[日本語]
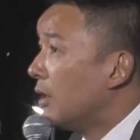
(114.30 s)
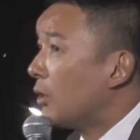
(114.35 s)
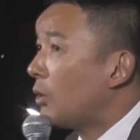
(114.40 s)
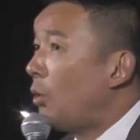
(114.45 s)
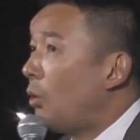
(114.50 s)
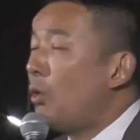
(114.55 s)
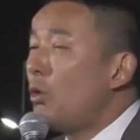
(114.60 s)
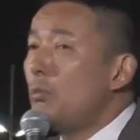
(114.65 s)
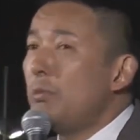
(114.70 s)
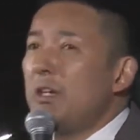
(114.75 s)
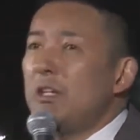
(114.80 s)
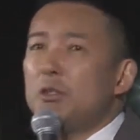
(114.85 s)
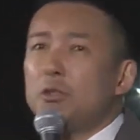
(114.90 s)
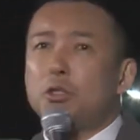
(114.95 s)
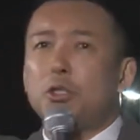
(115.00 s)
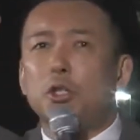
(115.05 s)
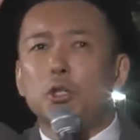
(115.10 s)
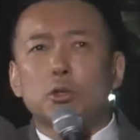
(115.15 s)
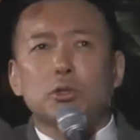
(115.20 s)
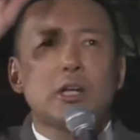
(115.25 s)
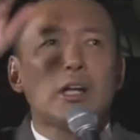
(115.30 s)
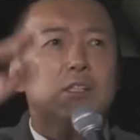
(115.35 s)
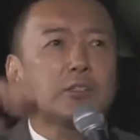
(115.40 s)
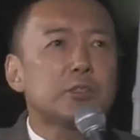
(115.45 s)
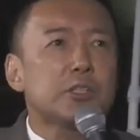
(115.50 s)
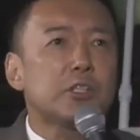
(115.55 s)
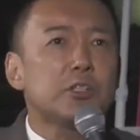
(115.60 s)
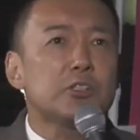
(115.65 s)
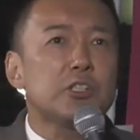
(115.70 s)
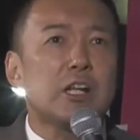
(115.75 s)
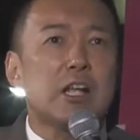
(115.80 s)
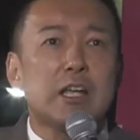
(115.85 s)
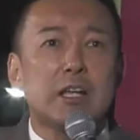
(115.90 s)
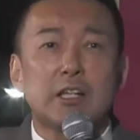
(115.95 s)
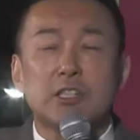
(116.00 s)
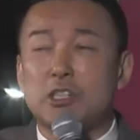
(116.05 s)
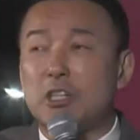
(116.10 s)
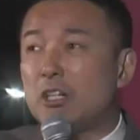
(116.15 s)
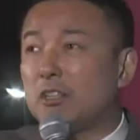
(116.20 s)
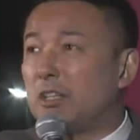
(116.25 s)
公務員の給料高すぎるじゃない
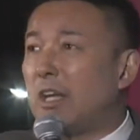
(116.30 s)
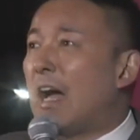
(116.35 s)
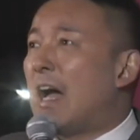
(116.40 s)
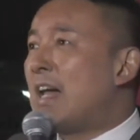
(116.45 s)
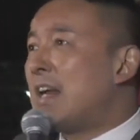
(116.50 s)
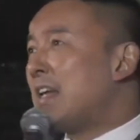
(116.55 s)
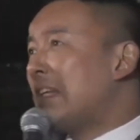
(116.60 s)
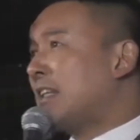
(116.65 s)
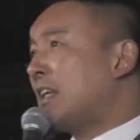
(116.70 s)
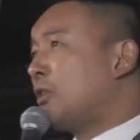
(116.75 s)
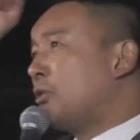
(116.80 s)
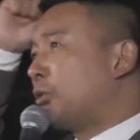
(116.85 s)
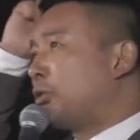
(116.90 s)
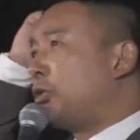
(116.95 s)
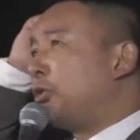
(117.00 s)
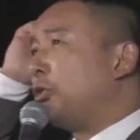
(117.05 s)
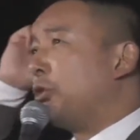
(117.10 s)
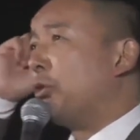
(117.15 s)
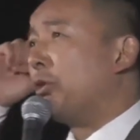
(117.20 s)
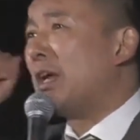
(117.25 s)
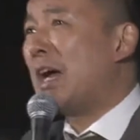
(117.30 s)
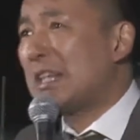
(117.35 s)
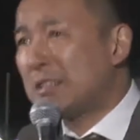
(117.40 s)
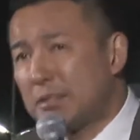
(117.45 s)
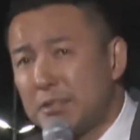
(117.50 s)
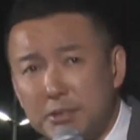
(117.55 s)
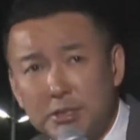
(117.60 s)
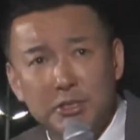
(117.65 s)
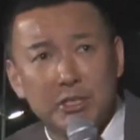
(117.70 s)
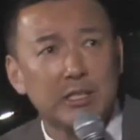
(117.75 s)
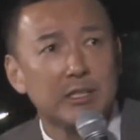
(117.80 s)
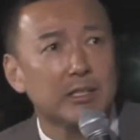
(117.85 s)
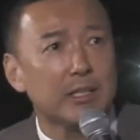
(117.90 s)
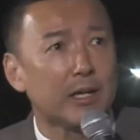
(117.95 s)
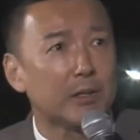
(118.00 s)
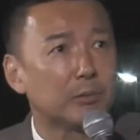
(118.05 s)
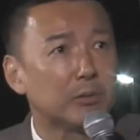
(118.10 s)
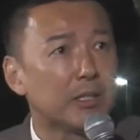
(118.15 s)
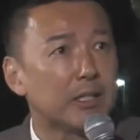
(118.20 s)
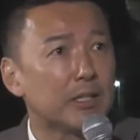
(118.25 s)
かじゃなくて、あなたの給料安すぎんだ
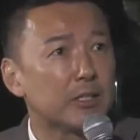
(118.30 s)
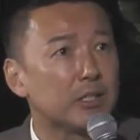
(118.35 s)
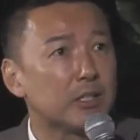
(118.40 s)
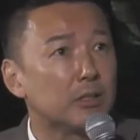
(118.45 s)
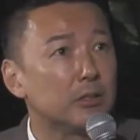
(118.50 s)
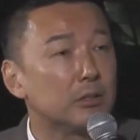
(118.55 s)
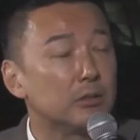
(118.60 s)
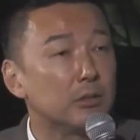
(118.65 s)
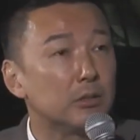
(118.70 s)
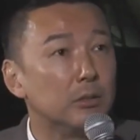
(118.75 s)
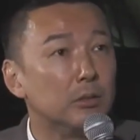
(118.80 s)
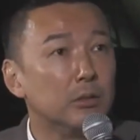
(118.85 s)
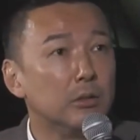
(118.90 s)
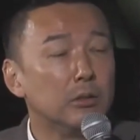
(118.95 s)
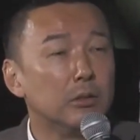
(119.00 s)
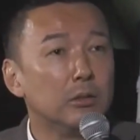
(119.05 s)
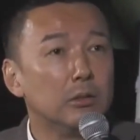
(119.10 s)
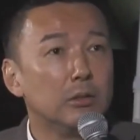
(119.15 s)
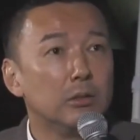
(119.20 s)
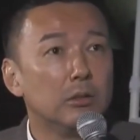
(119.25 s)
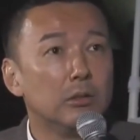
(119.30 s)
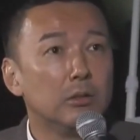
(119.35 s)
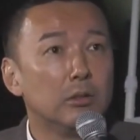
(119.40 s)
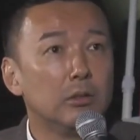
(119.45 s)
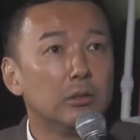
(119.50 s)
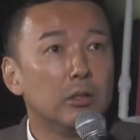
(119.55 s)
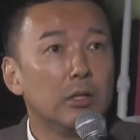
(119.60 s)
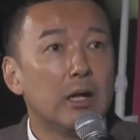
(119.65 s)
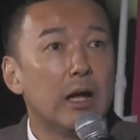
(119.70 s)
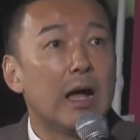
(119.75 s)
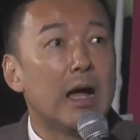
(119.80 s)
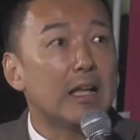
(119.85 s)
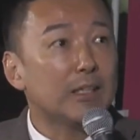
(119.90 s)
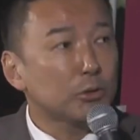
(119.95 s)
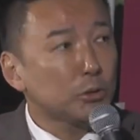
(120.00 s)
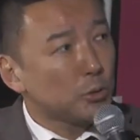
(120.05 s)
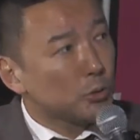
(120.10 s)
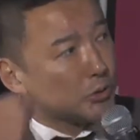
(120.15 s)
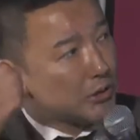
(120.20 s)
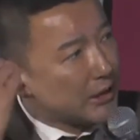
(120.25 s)
よって話なんですよ。圧
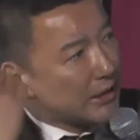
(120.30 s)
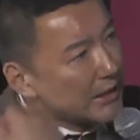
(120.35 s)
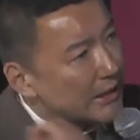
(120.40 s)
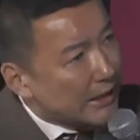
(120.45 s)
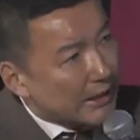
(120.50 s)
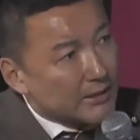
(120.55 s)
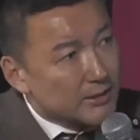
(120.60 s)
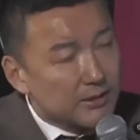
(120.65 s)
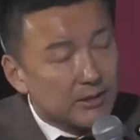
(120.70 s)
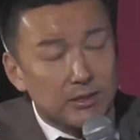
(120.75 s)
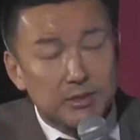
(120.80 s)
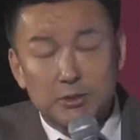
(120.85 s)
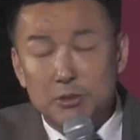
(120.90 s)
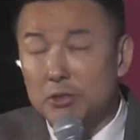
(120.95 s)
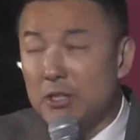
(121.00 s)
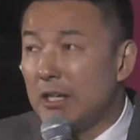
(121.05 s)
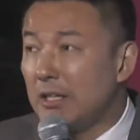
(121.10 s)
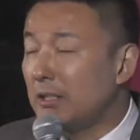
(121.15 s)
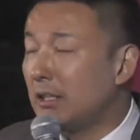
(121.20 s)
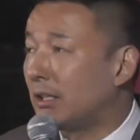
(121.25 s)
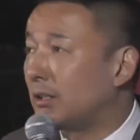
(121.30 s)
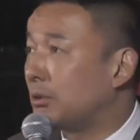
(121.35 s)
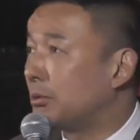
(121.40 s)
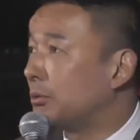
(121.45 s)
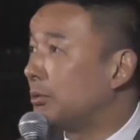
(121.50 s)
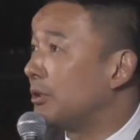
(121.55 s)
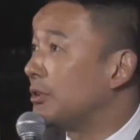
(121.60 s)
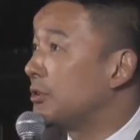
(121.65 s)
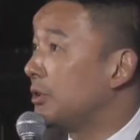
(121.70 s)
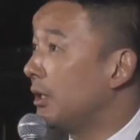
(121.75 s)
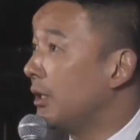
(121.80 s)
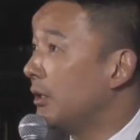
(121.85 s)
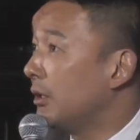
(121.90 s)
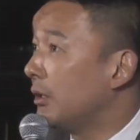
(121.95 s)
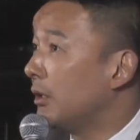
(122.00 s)
倒的に数が少ないんだってことですね。